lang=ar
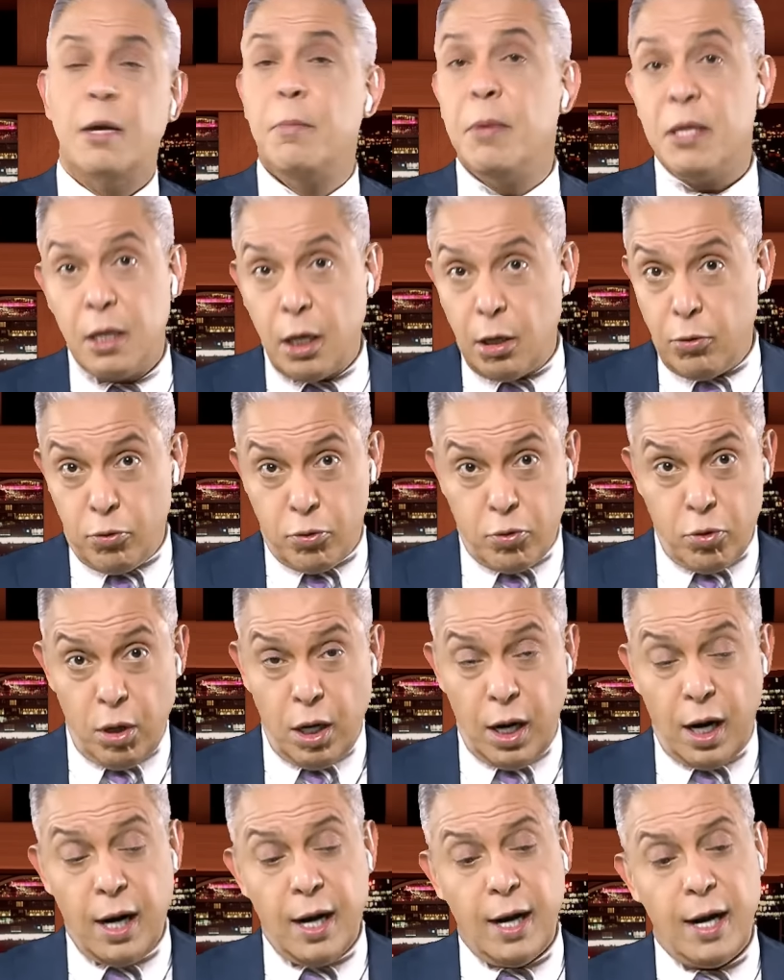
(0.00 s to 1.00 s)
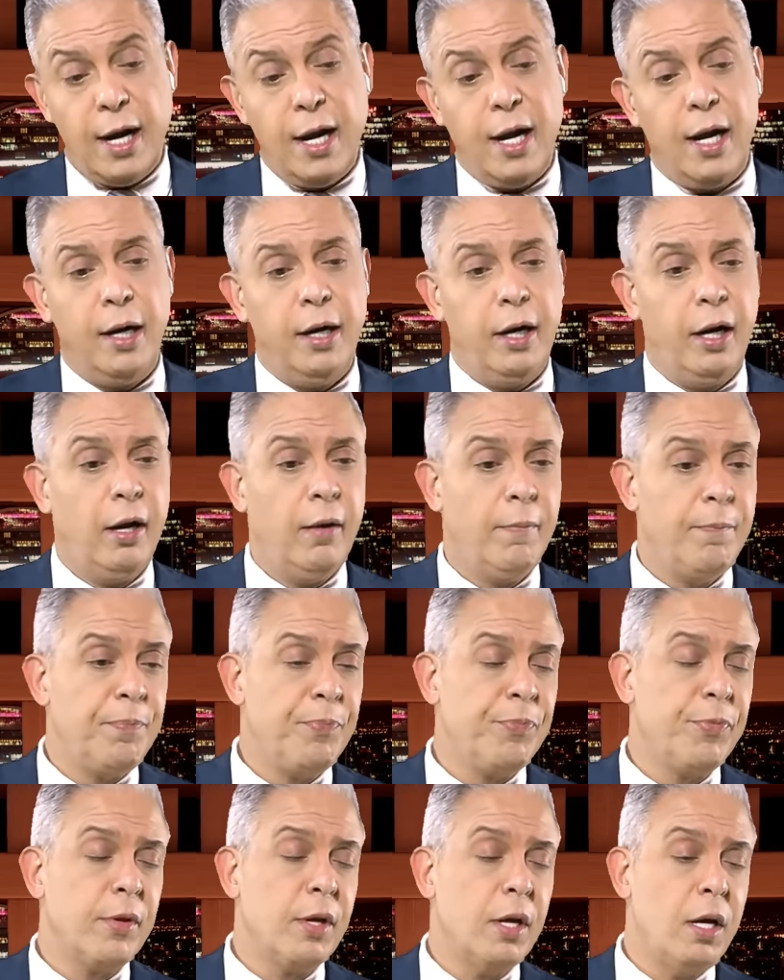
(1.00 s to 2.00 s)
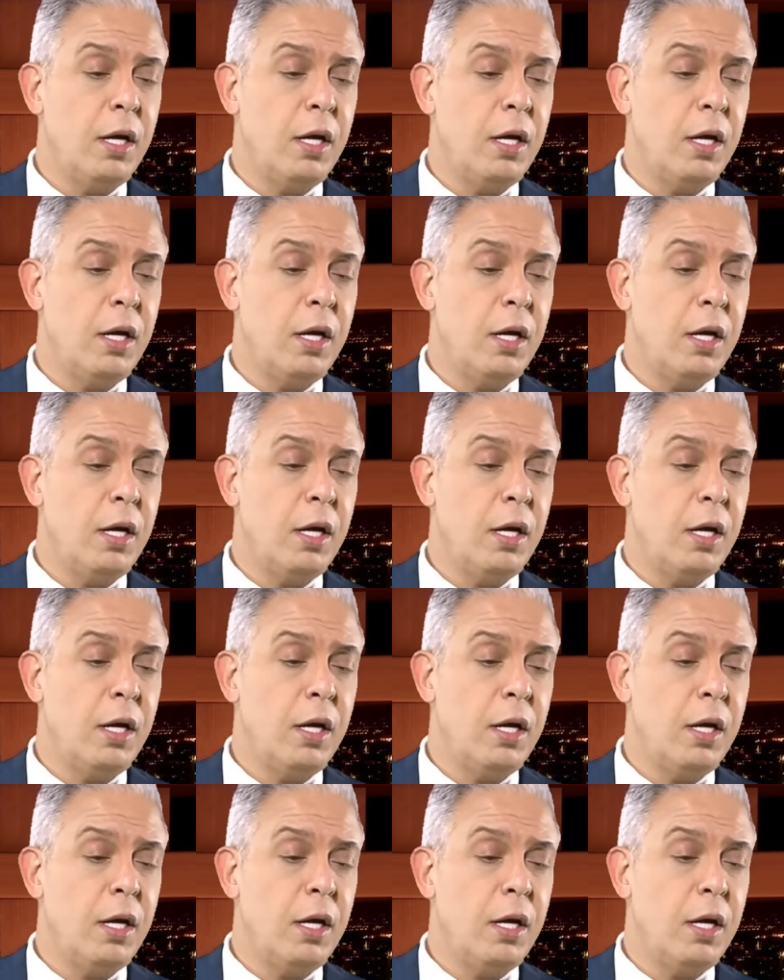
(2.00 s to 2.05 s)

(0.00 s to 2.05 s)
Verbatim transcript: زي ما اداله كل حاجة يعني